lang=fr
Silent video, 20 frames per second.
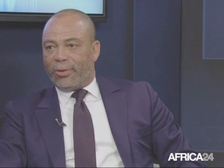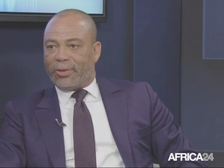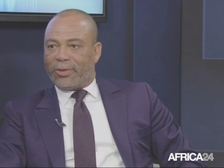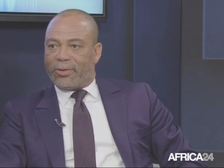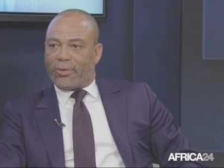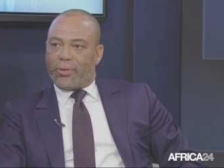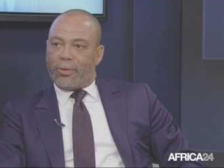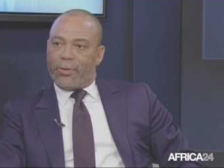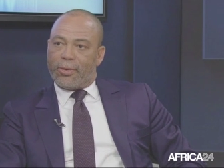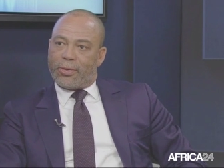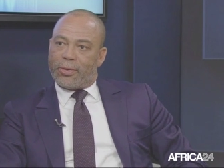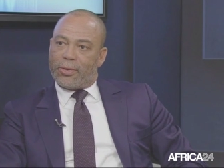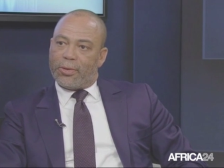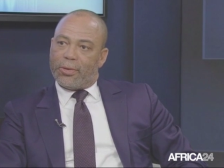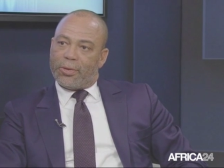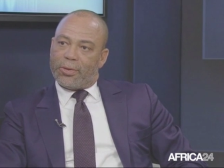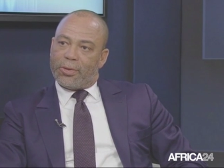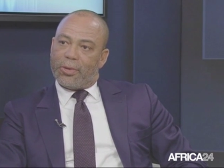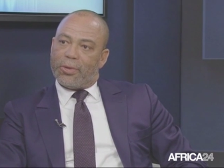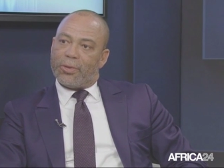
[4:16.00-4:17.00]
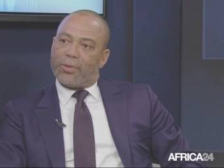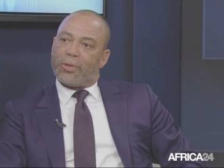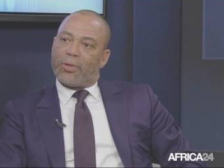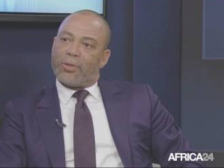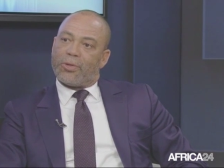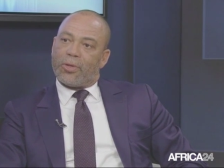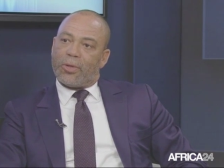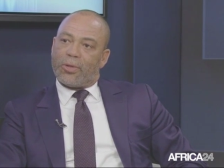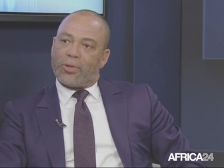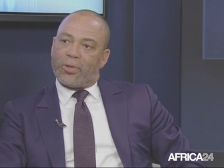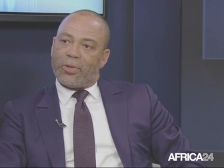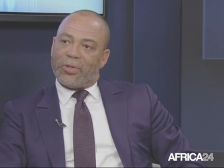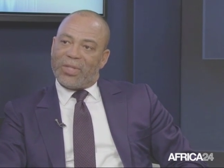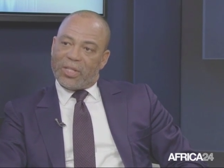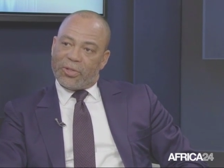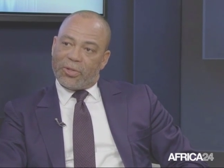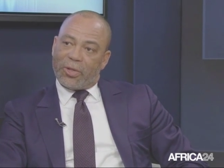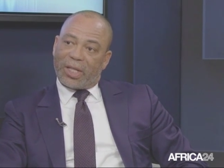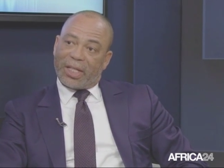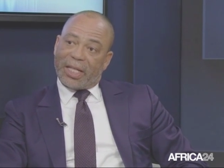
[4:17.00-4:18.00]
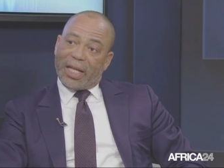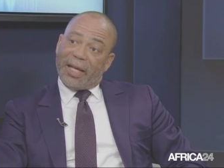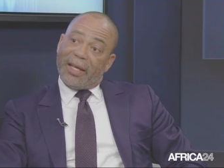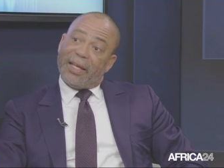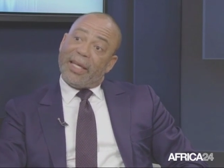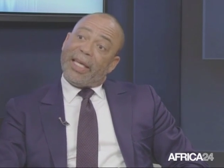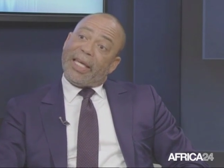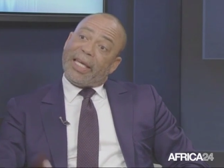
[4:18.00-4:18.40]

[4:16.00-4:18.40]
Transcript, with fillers: ce, ce désordre-là.